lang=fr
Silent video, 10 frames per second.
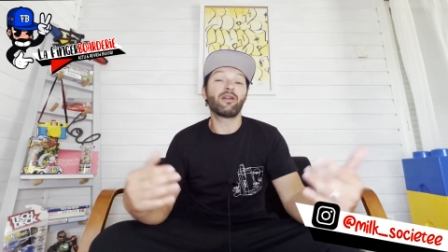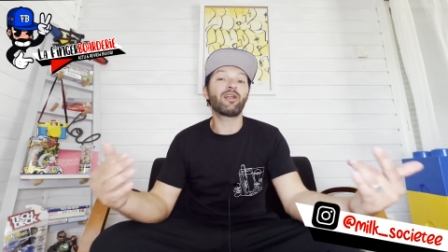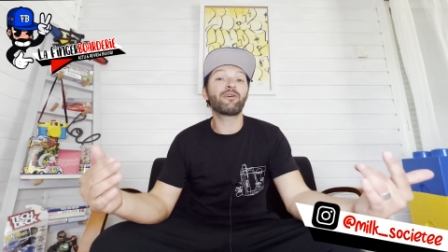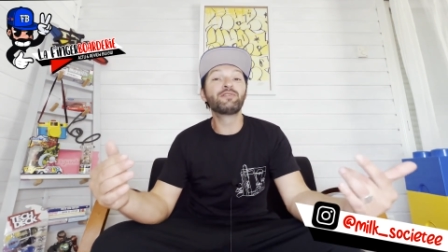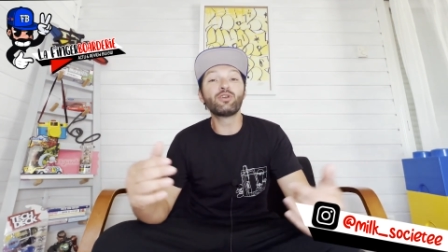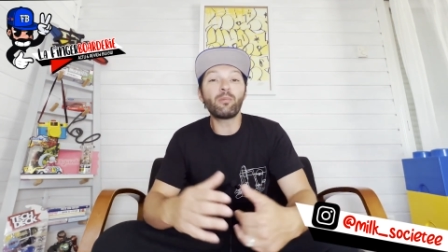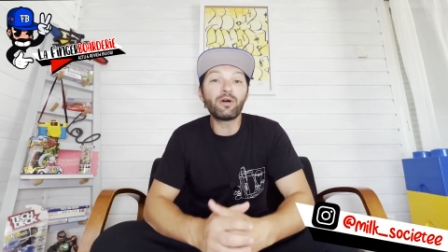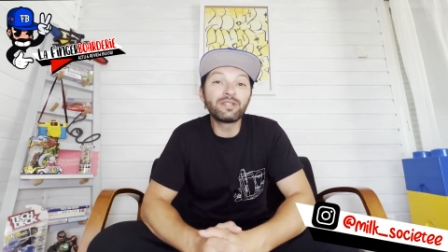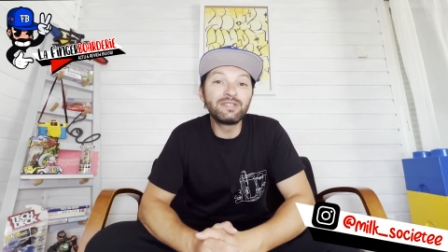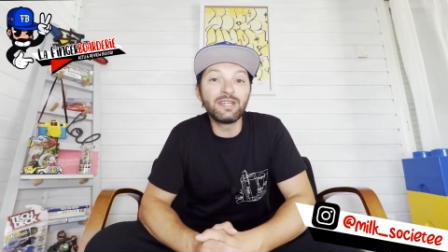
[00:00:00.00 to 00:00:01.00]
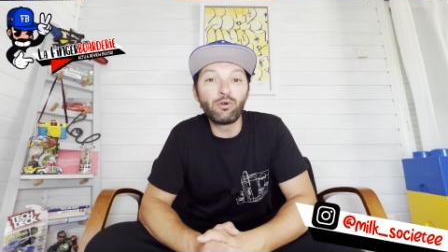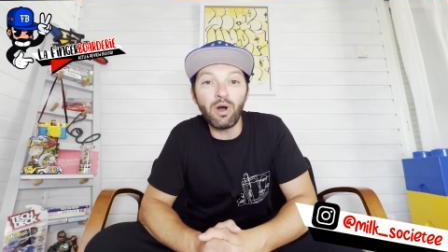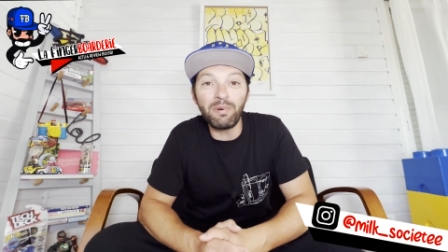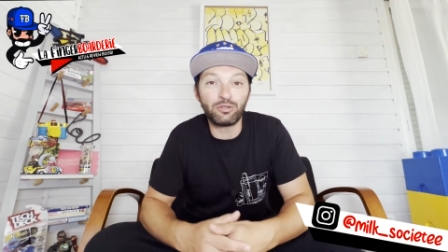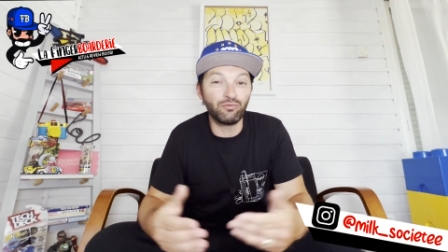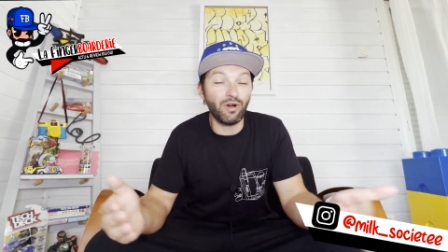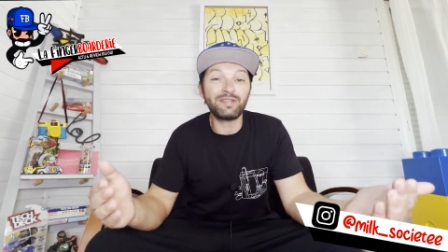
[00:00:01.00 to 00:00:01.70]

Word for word: Alors la fingerboarderie c'est quoi Bah tu vois,